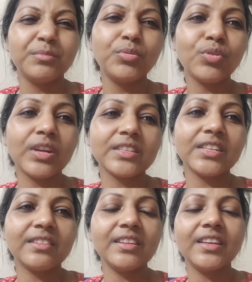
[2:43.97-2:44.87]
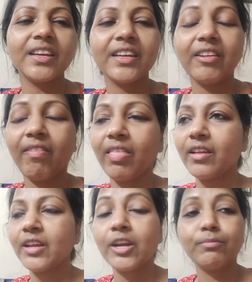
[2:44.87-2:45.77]
भूख लग जाती है
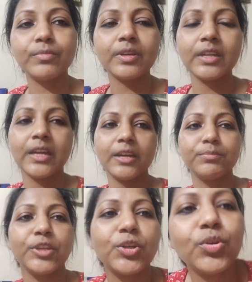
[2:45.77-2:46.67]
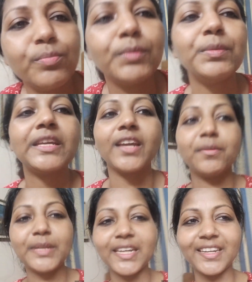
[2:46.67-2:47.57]
अब देखो मम्मी क्या
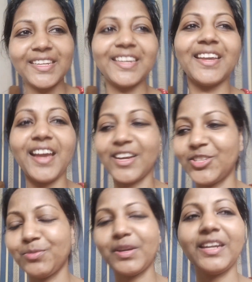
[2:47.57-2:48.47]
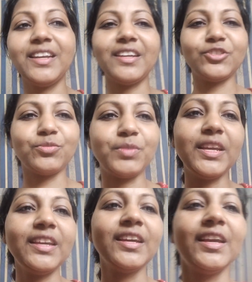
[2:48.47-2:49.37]
बना रही हैं आज हमारे लंच में
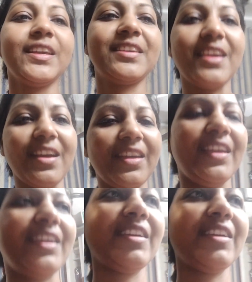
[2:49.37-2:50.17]
क्या है